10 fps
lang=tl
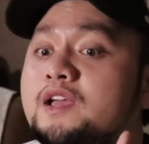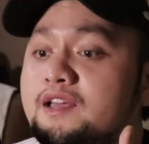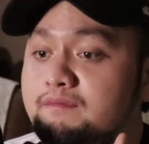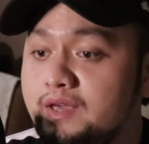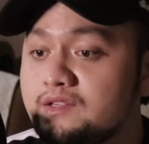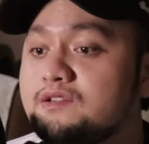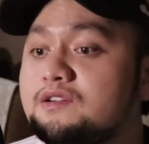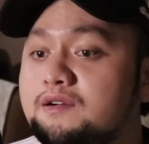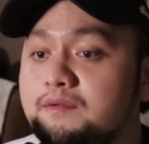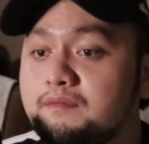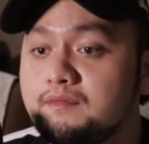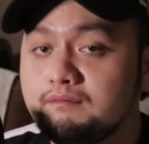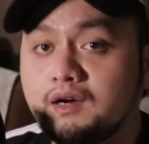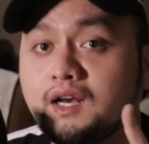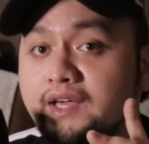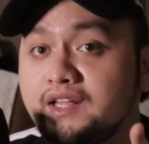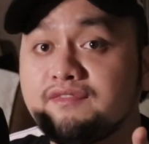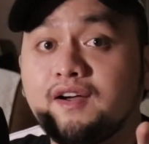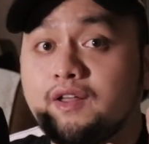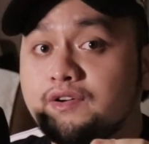And make sure mag-like and
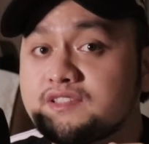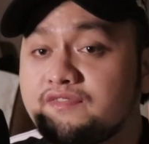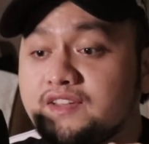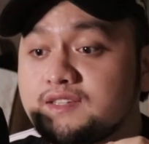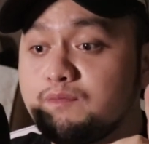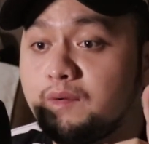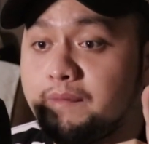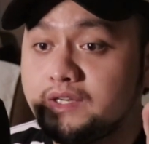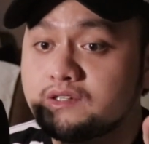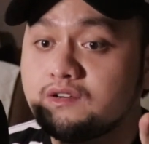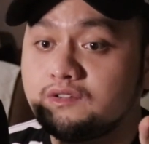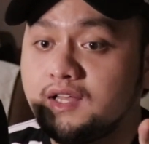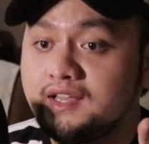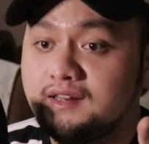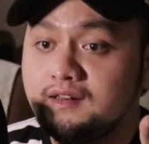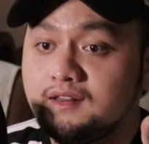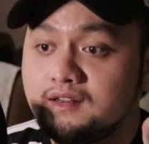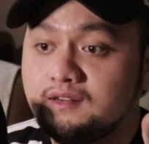follow ka sa Facebook page ko dahil